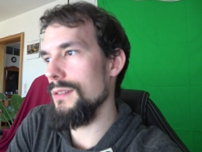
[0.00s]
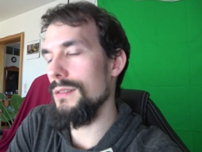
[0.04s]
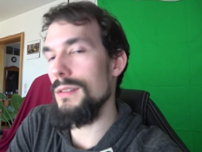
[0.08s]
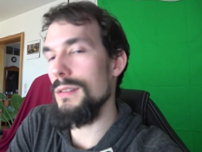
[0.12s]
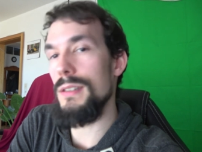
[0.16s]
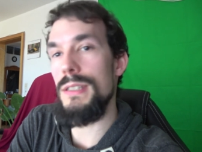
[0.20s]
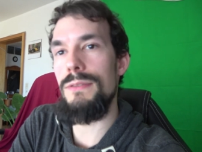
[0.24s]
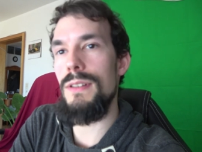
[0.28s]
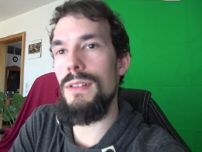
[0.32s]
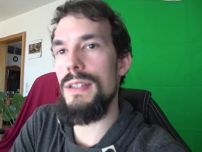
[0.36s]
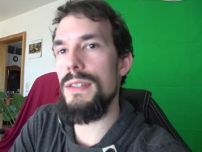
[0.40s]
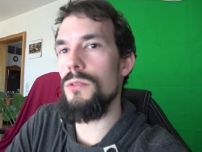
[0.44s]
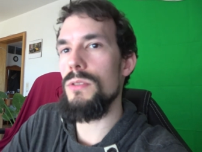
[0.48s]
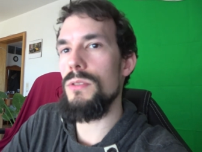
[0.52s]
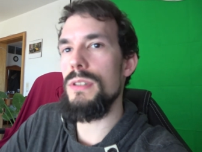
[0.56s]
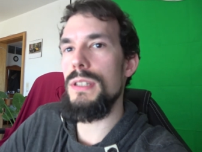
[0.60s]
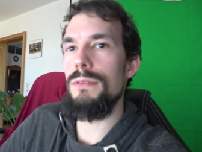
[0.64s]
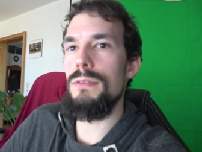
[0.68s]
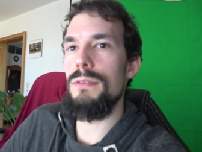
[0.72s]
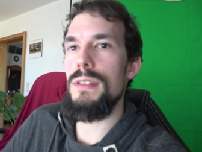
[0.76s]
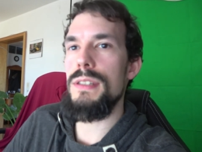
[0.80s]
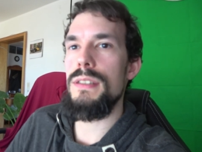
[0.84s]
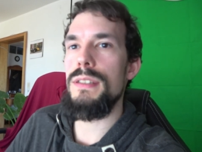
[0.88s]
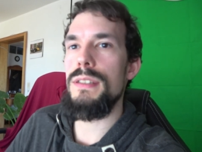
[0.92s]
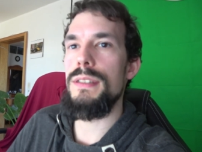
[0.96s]
Ich weiß auch
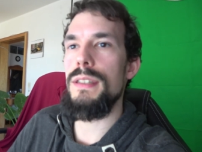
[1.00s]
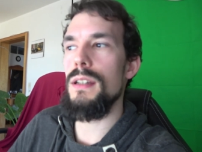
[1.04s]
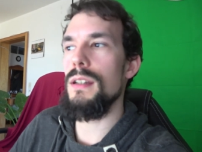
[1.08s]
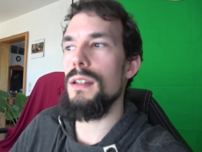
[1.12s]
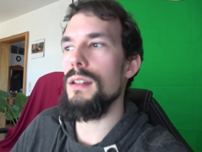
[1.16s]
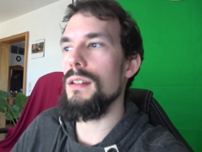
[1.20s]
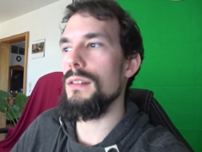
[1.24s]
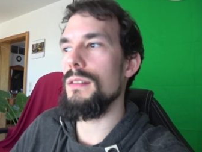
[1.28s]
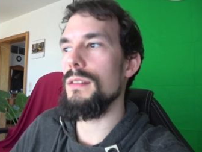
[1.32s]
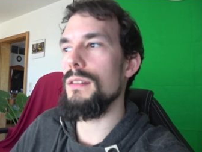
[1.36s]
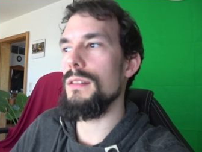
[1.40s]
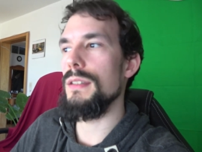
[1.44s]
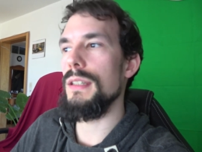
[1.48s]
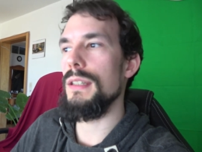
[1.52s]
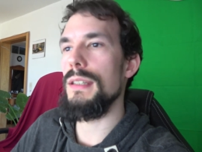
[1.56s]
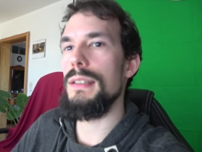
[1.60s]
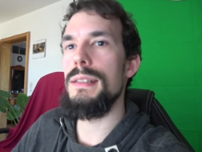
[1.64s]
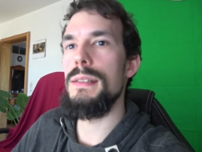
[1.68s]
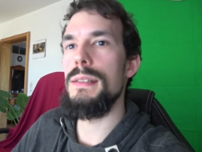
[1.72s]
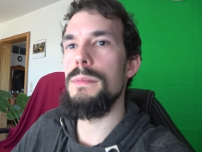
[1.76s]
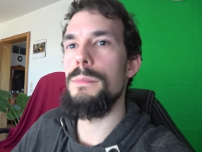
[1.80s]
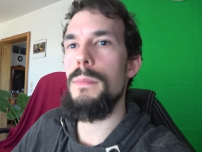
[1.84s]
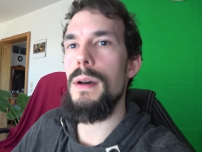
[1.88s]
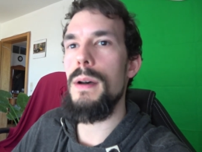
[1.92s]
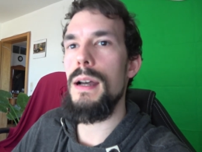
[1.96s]
nicht, was ich da drin
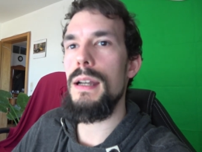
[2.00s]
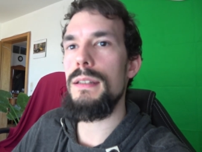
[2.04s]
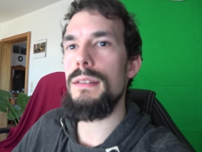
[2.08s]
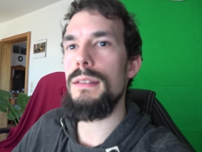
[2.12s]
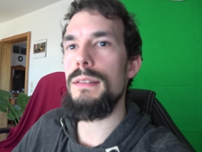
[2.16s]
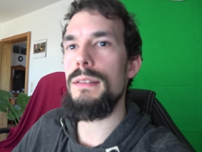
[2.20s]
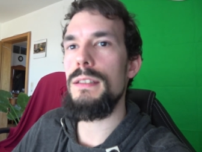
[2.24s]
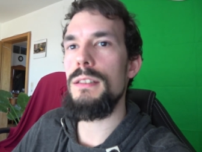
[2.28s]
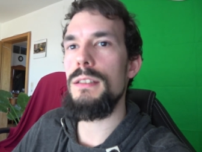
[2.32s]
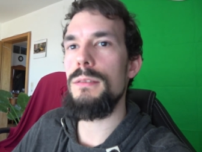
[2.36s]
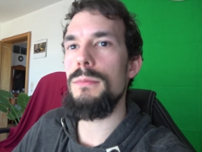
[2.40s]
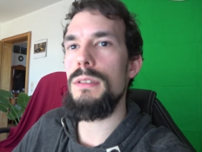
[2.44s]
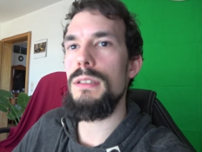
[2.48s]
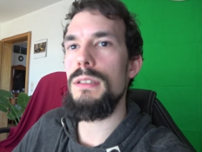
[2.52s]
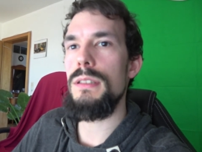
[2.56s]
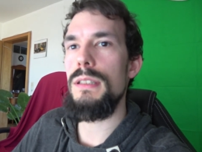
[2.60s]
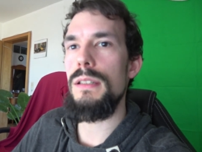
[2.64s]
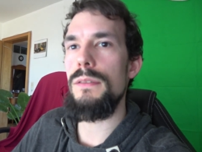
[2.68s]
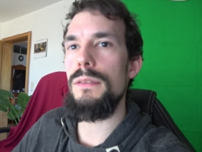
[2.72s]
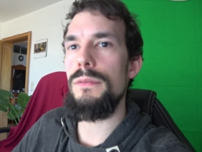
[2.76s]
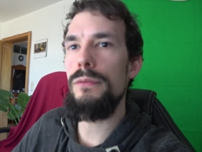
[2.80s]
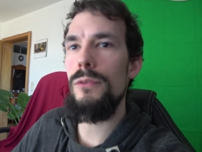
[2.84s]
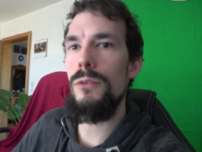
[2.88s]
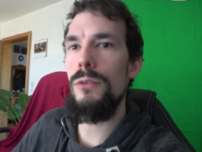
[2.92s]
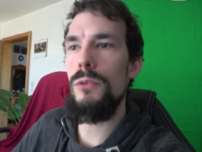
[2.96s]
gemacht habe in
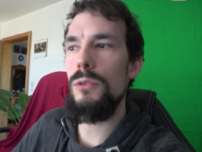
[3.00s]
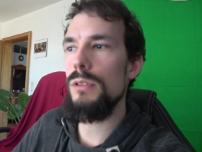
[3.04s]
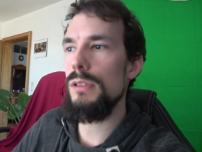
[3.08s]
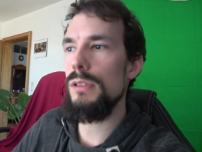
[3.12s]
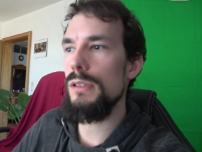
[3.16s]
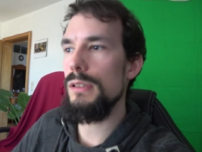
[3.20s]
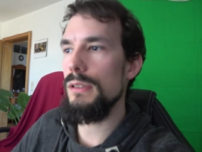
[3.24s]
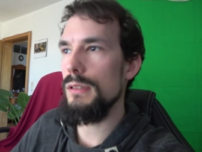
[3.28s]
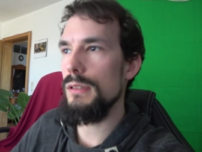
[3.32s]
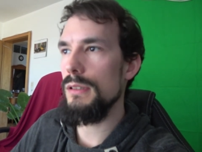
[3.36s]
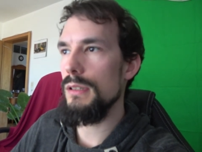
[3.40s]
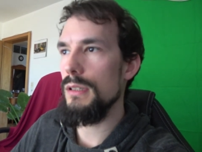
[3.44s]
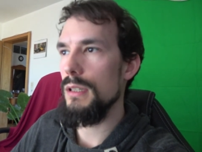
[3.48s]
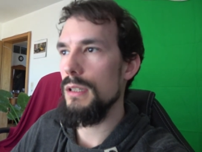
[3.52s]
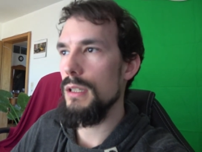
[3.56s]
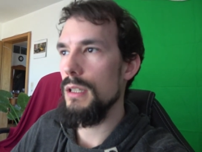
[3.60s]
der Folge.